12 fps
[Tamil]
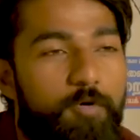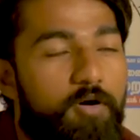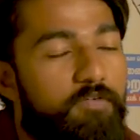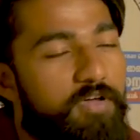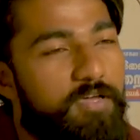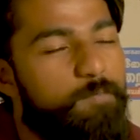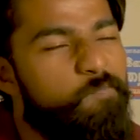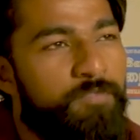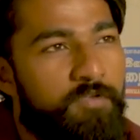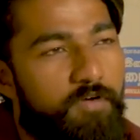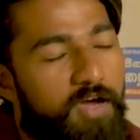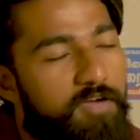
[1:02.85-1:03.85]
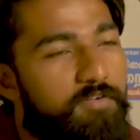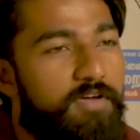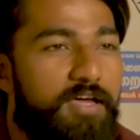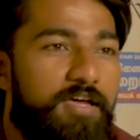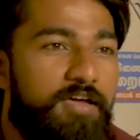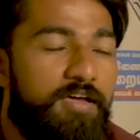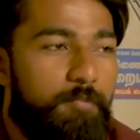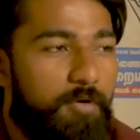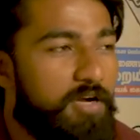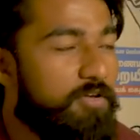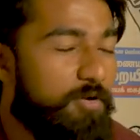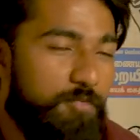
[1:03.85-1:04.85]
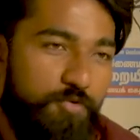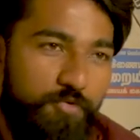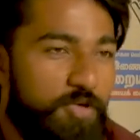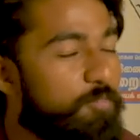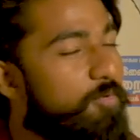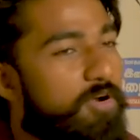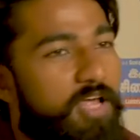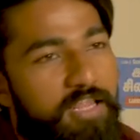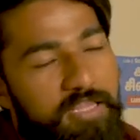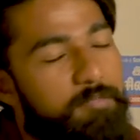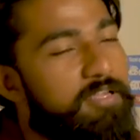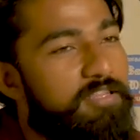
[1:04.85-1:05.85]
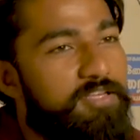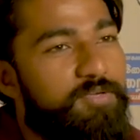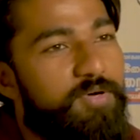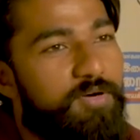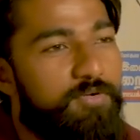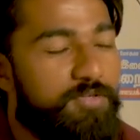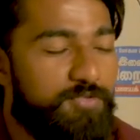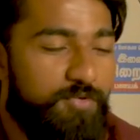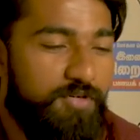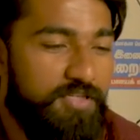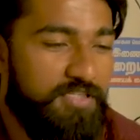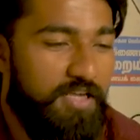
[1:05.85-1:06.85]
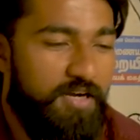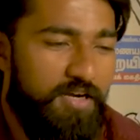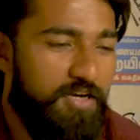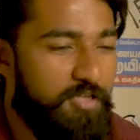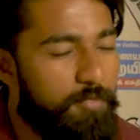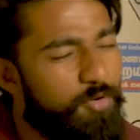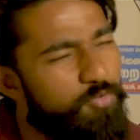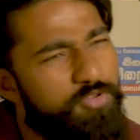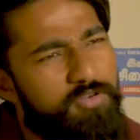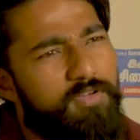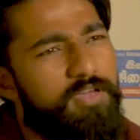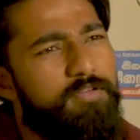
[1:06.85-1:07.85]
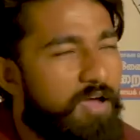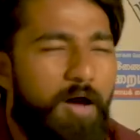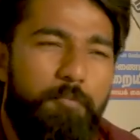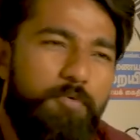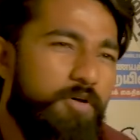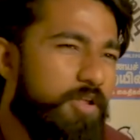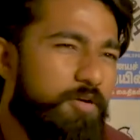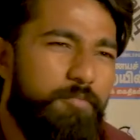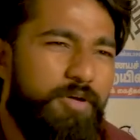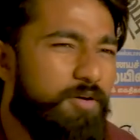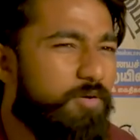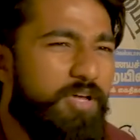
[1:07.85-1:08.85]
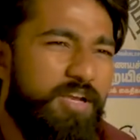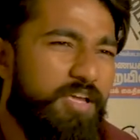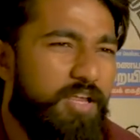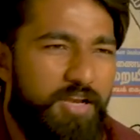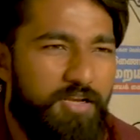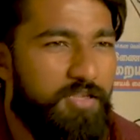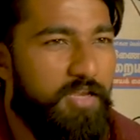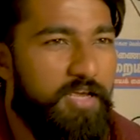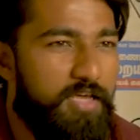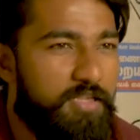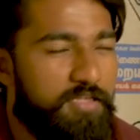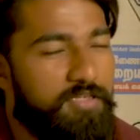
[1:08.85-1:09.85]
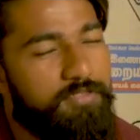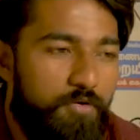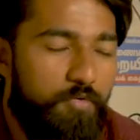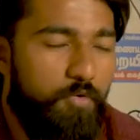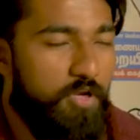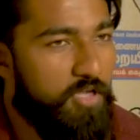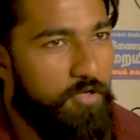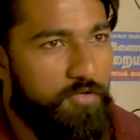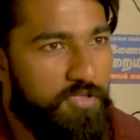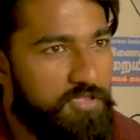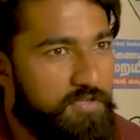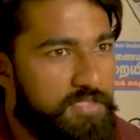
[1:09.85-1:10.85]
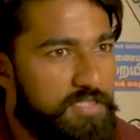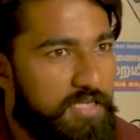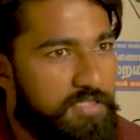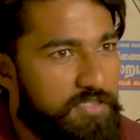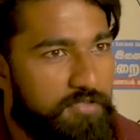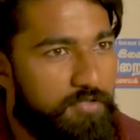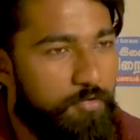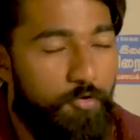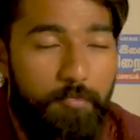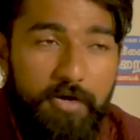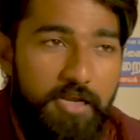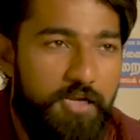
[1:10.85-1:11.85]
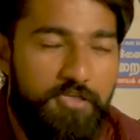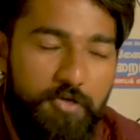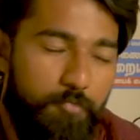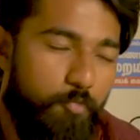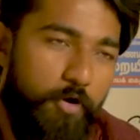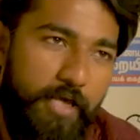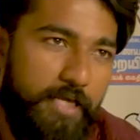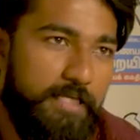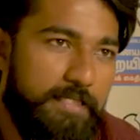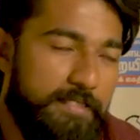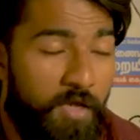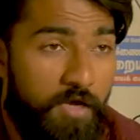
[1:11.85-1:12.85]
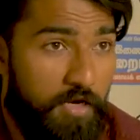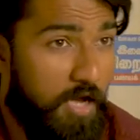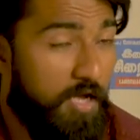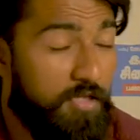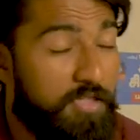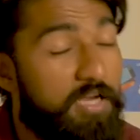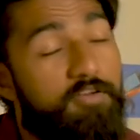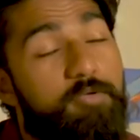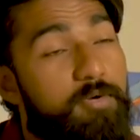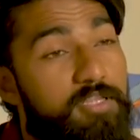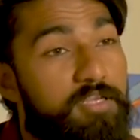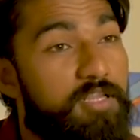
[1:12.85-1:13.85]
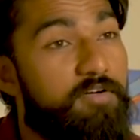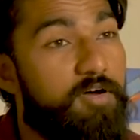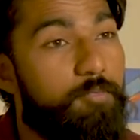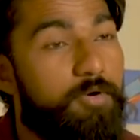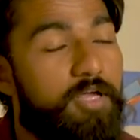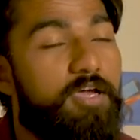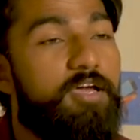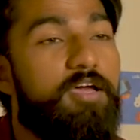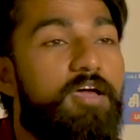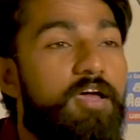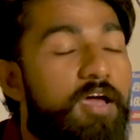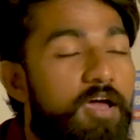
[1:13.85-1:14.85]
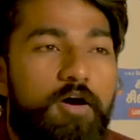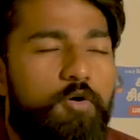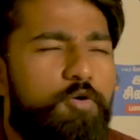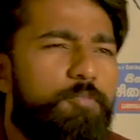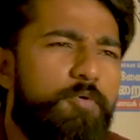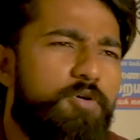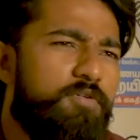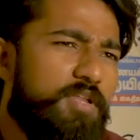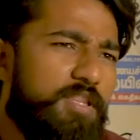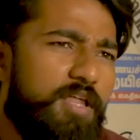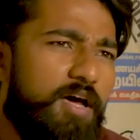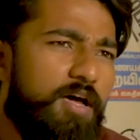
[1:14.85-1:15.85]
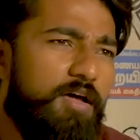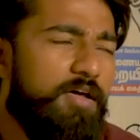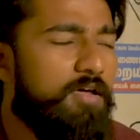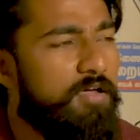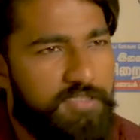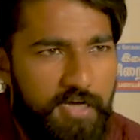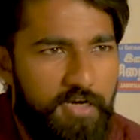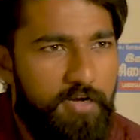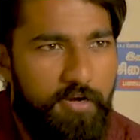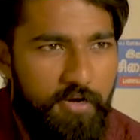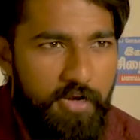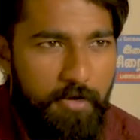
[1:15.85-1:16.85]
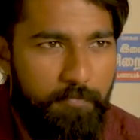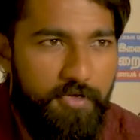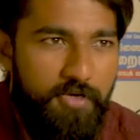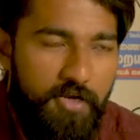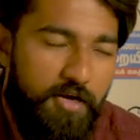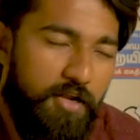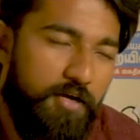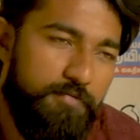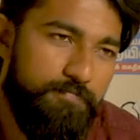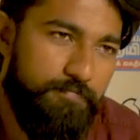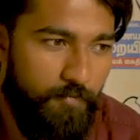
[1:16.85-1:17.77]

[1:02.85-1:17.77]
போவேன் வாங்குவேன் மறுபடி வரும்போது தூக்கி போட்டால் அதே மாதிரி திட்டு வாங்குவேன்னு சொல்லிட்டு சைலண்டாக எடுத்து போய் கொடுத்துருவேன் அப்போ வரைக்குமே கூட எனக்கு என்னன்னு தெரியாது ஒரு இருபத்தஞ்சி வயசு ஆச்சு ஒரு மெடிக்கல் ஷாப் போனேன் நான் தலைவலி மாத்திரை தான் வாங்க போனேன் ஒரு பொண்ணு வந்தால் சானிட்ரி நாப்கின் கேட்டால்